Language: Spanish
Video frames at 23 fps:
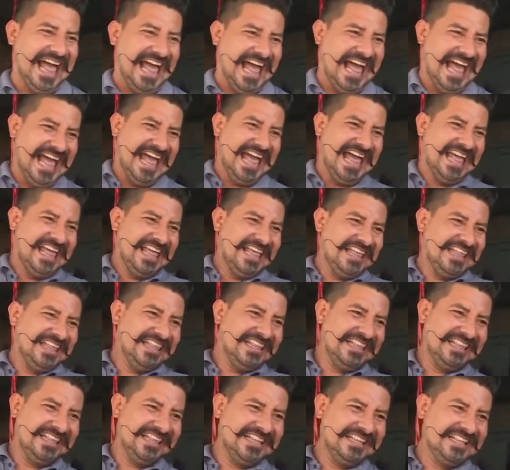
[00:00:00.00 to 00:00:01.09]
entonces,
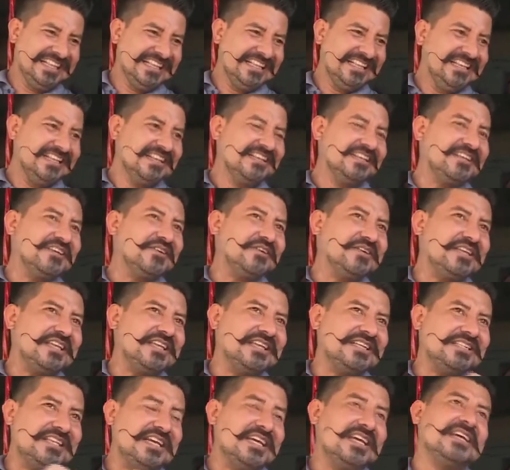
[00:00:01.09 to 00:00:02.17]
¿no? Eh, los
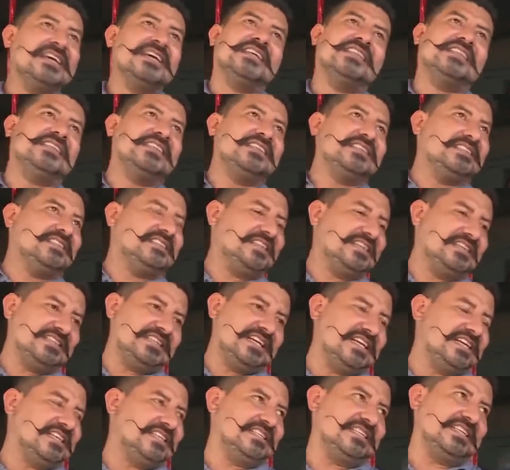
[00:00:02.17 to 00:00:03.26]
naves, los panas, eran
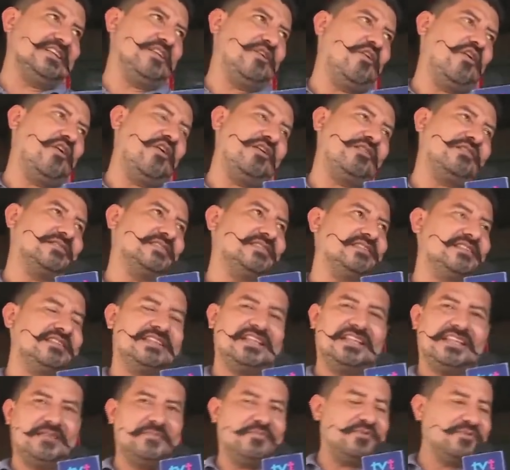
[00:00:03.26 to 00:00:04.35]
carísimos. No,
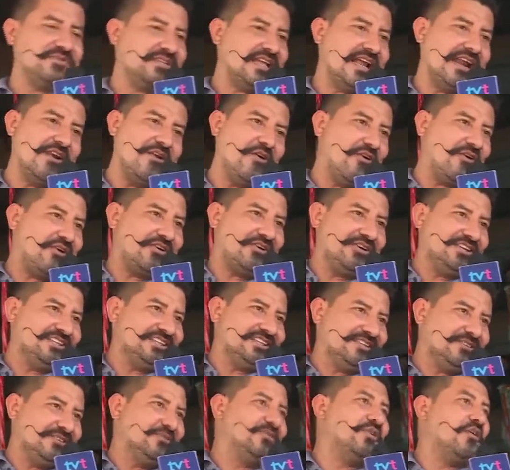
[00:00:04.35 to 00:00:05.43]
este tipo está loco.
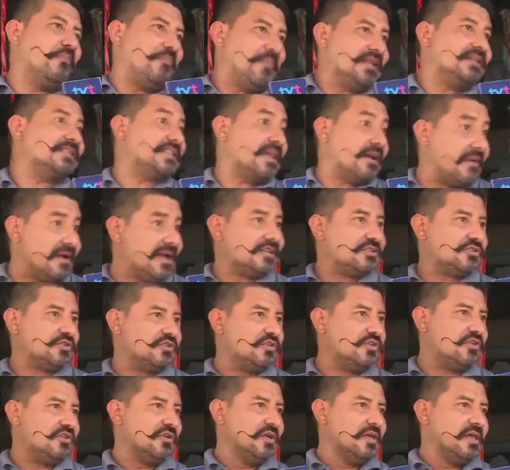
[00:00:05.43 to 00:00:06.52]
Uno pensaba eso,
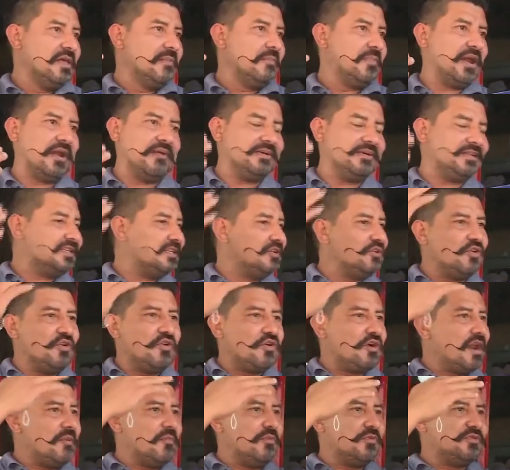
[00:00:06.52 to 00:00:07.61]
¿no? Pero a veces no
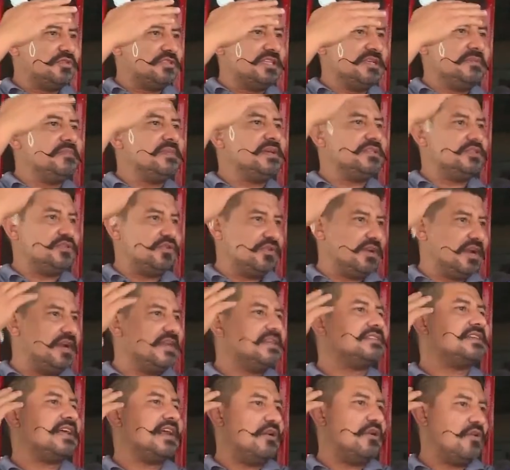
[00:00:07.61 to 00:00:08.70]
logramos dimensionar
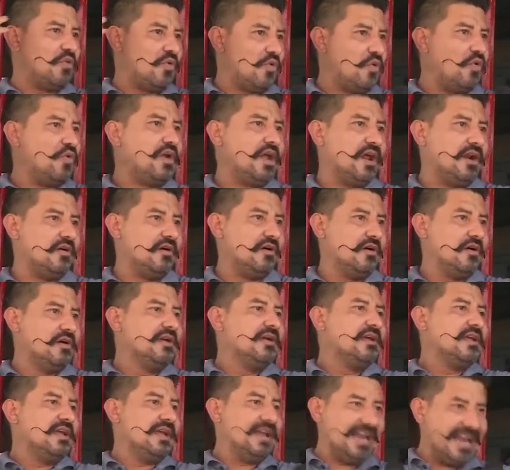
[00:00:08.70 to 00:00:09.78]
esa locura. El
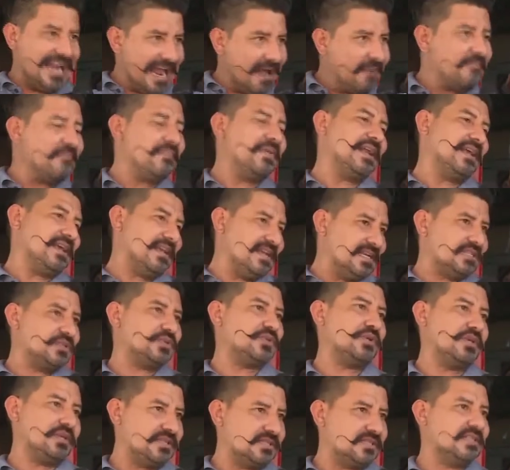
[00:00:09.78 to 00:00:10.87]
hambre. El hambre,
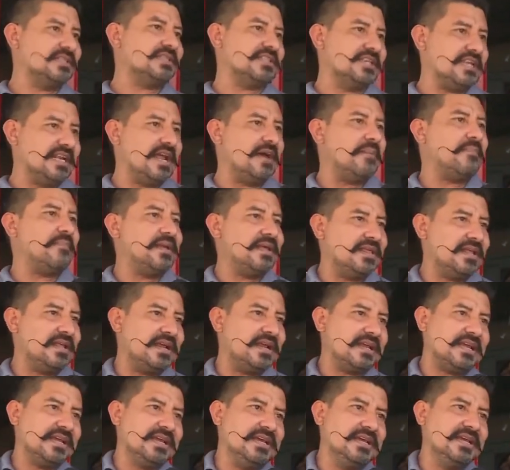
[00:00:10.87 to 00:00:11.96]
eso es. Es el hambre de
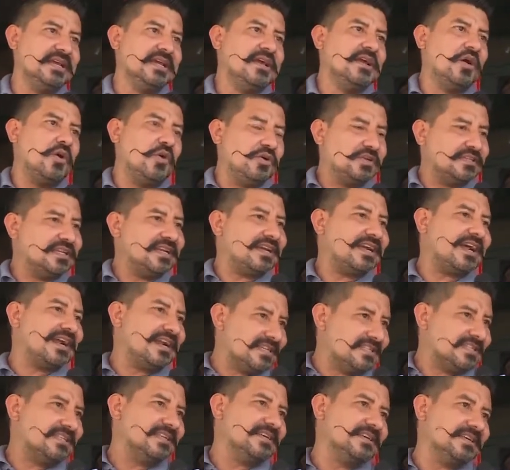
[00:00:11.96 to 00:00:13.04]
la que hoy se
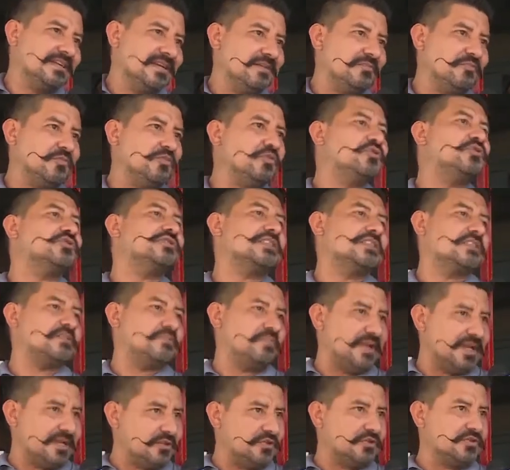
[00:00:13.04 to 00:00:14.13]
carece en muchos
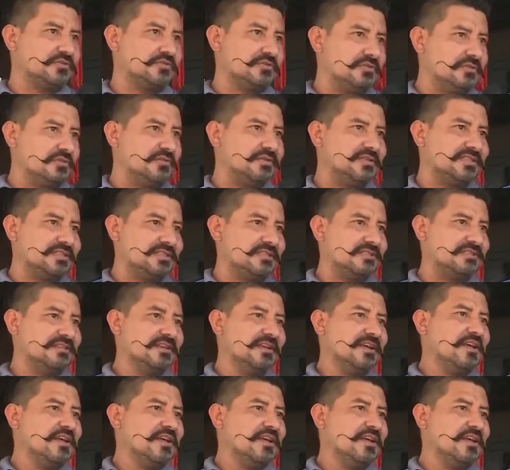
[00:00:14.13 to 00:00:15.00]
aspectos, ¿no? A veces